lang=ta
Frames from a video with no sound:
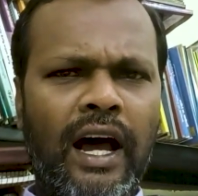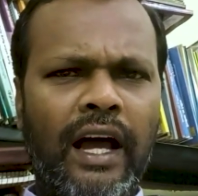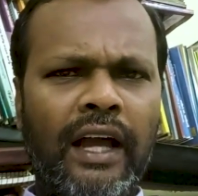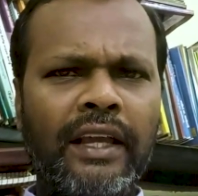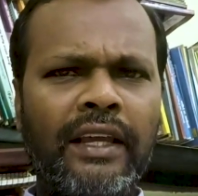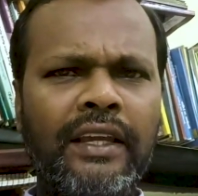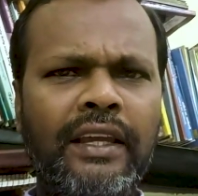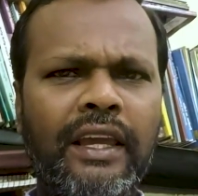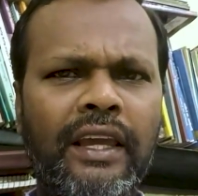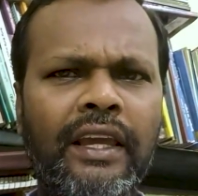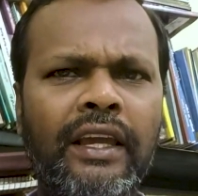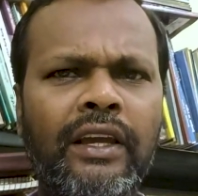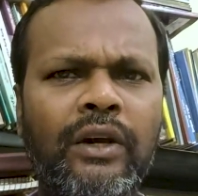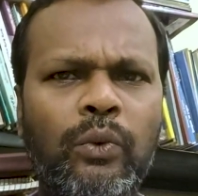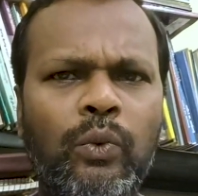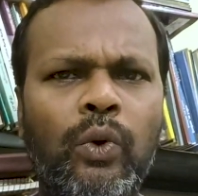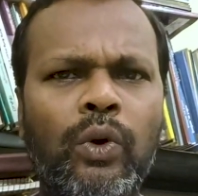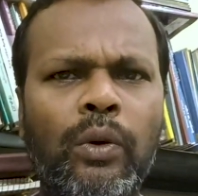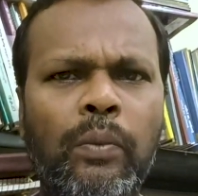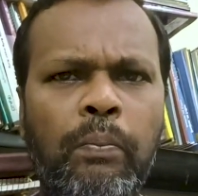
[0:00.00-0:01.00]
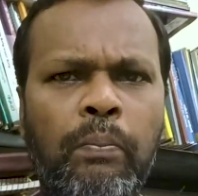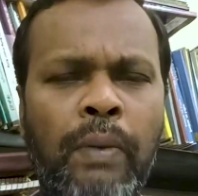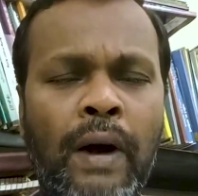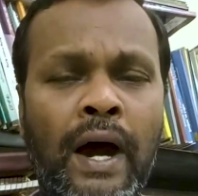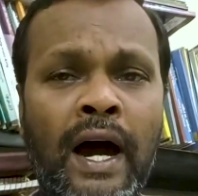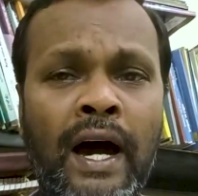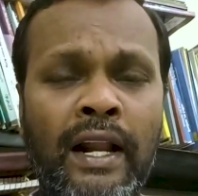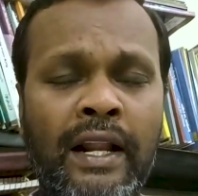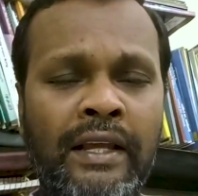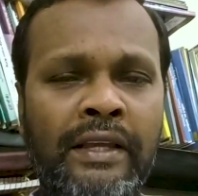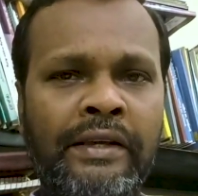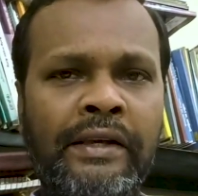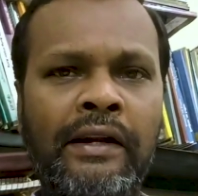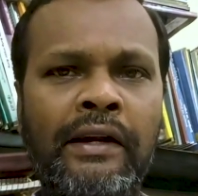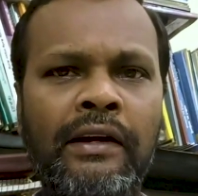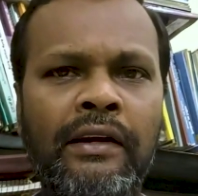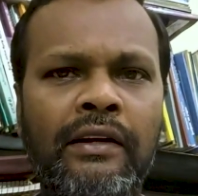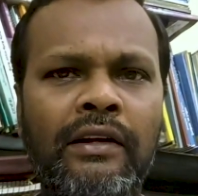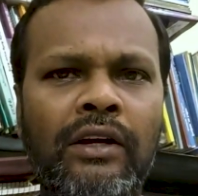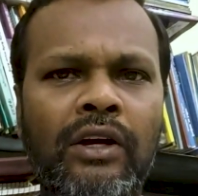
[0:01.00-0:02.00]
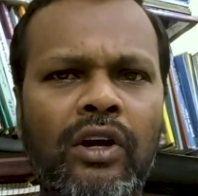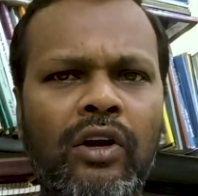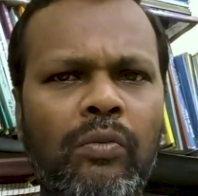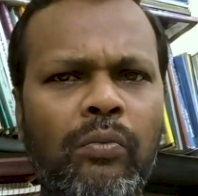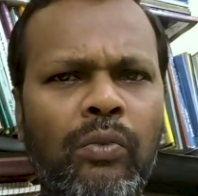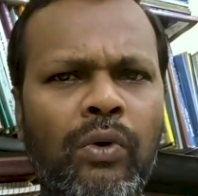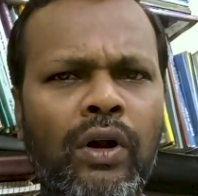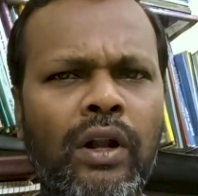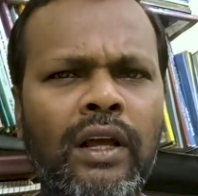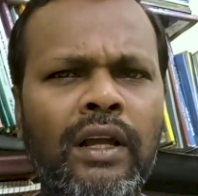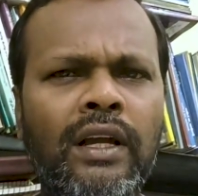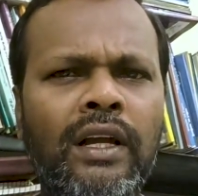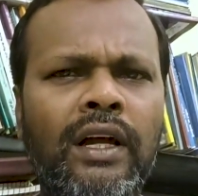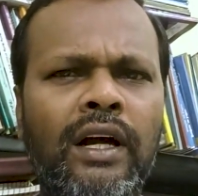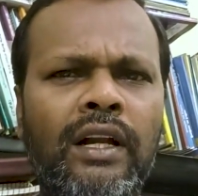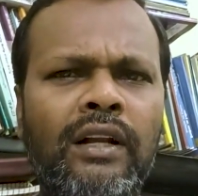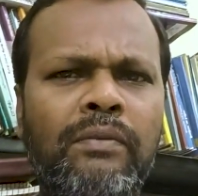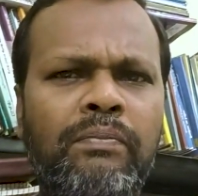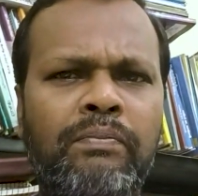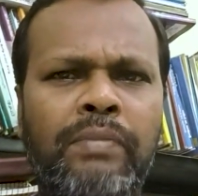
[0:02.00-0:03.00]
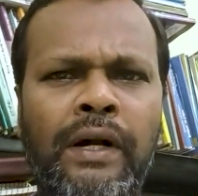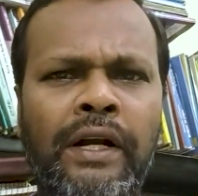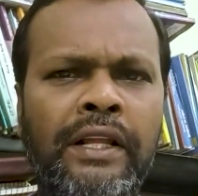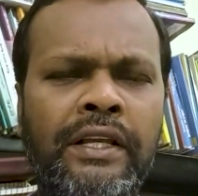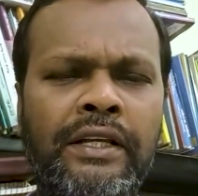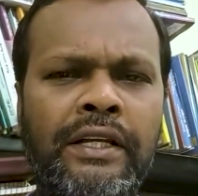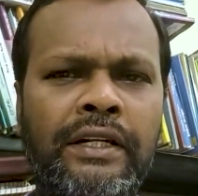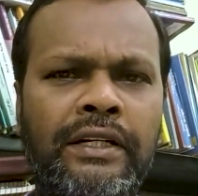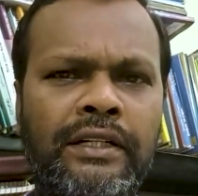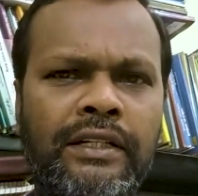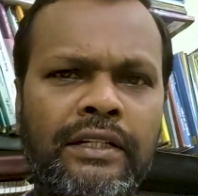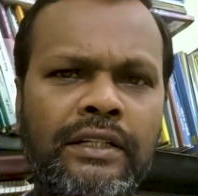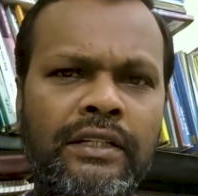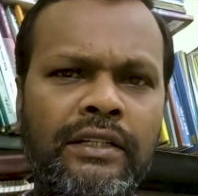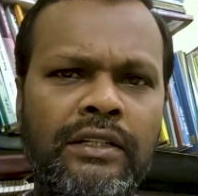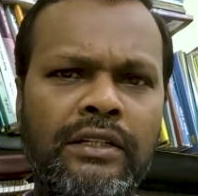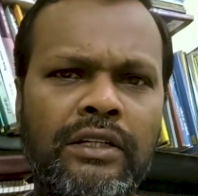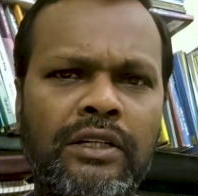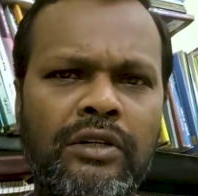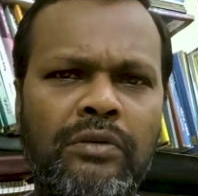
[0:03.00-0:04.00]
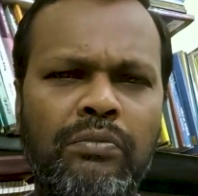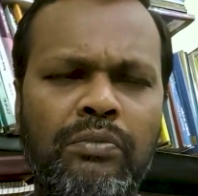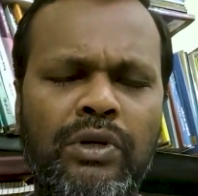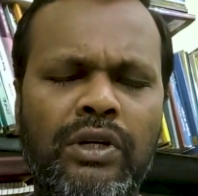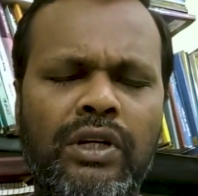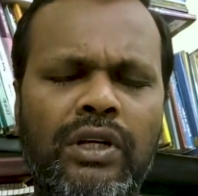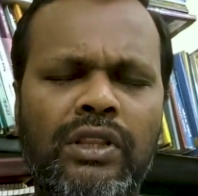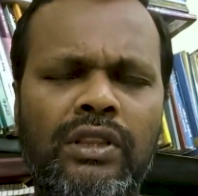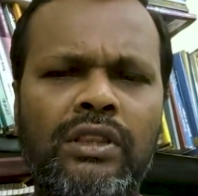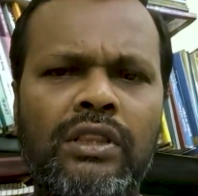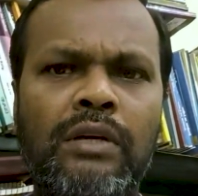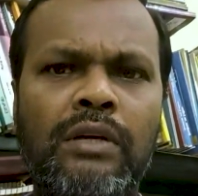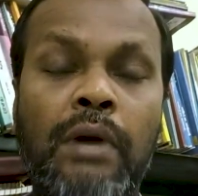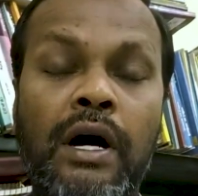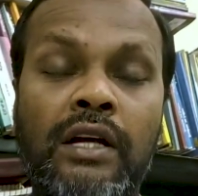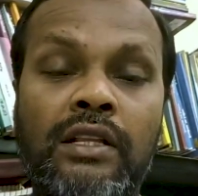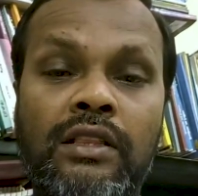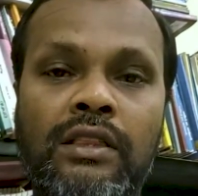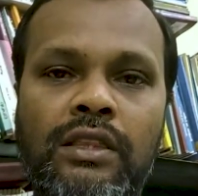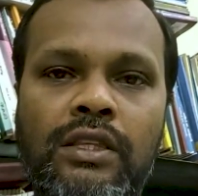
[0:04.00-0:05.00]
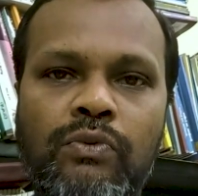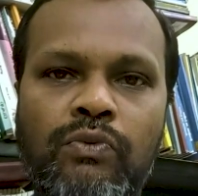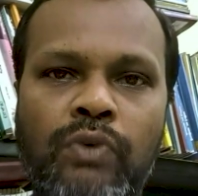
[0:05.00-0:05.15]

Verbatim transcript: அங்கே ஒரு பாறையில் முழங்கால் படியிட்டு மிகுந்த பக்தி